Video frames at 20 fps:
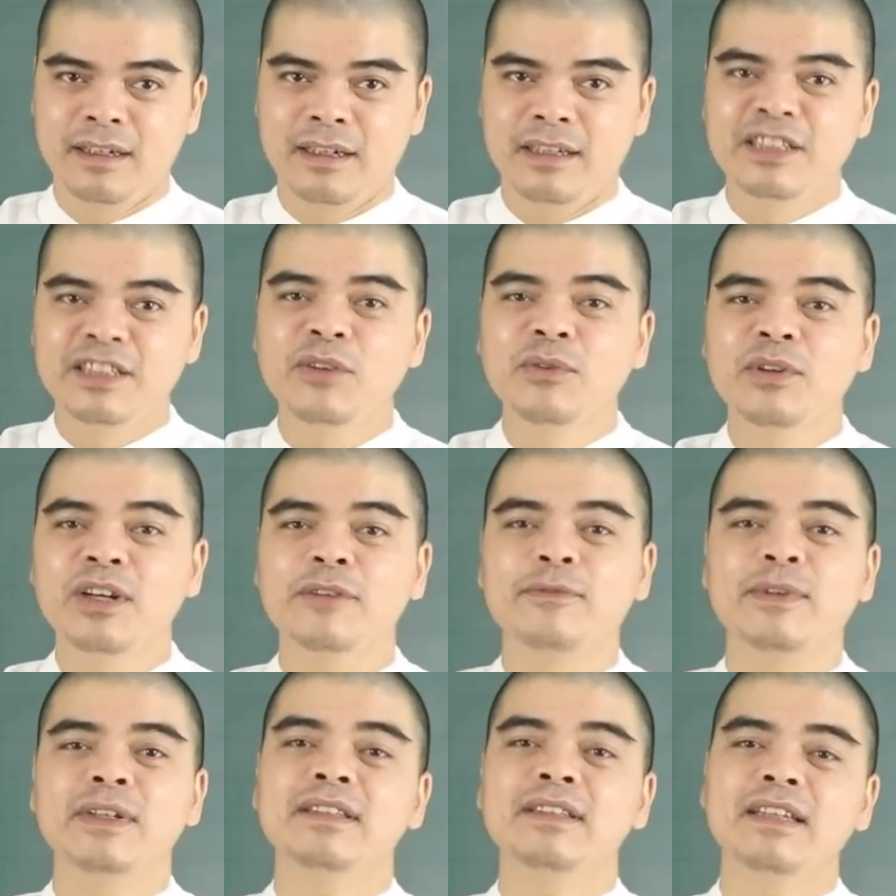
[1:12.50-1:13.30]
Nhiều người
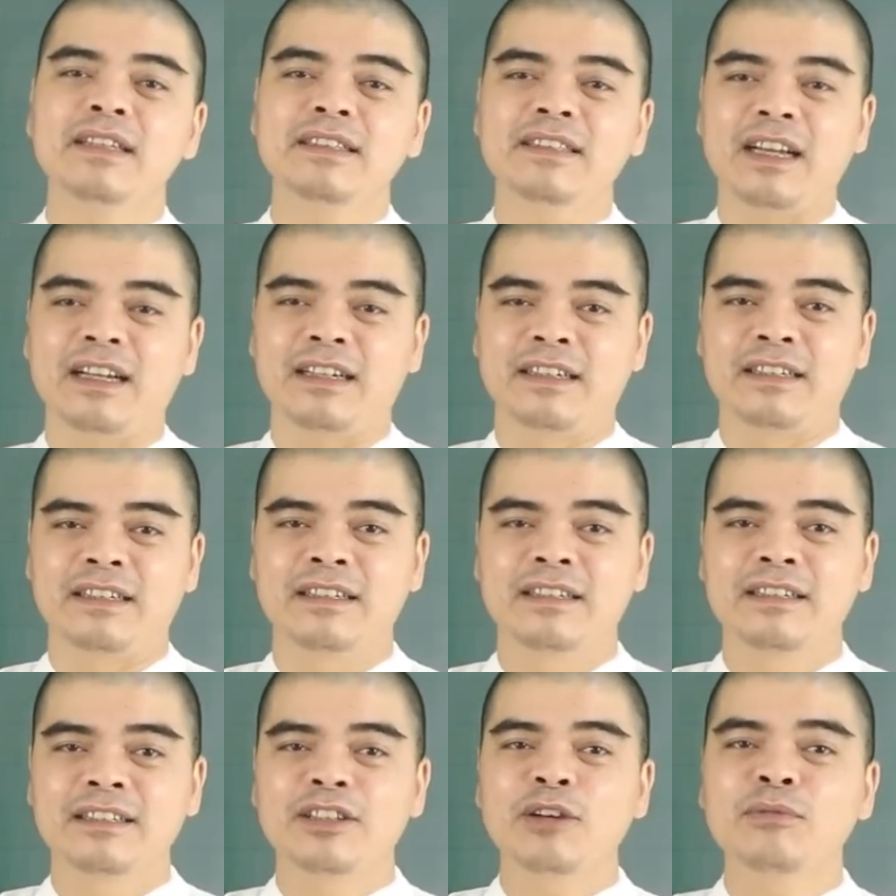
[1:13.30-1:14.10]
vẫn tin rằng
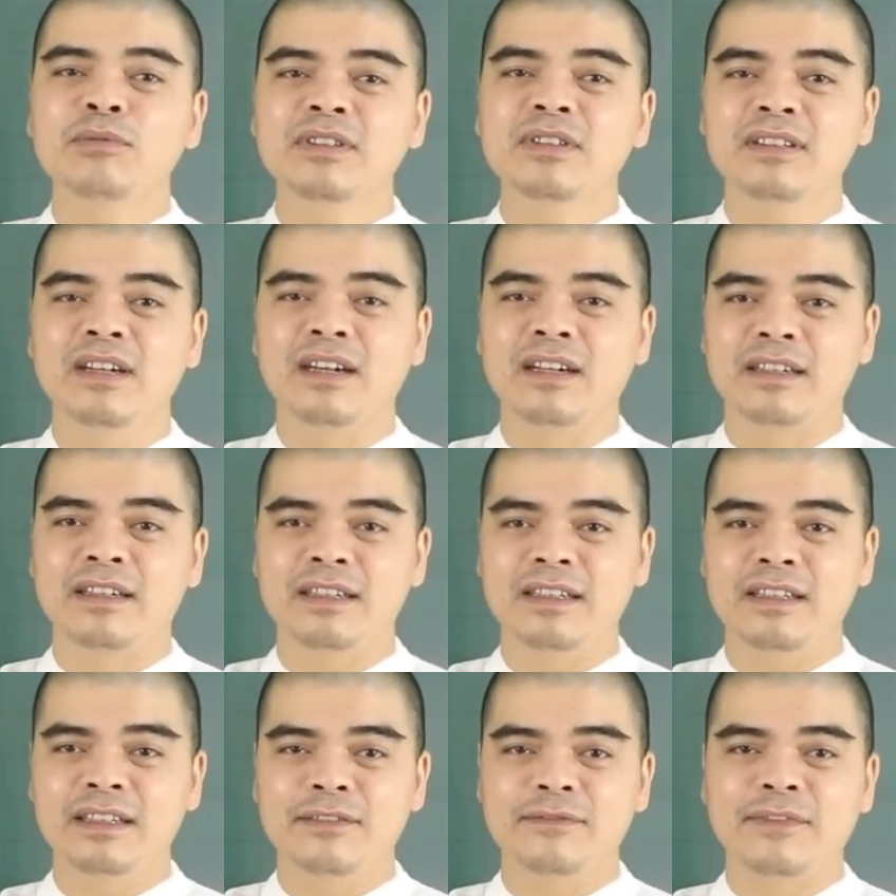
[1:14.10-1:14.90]
thông thường ấy,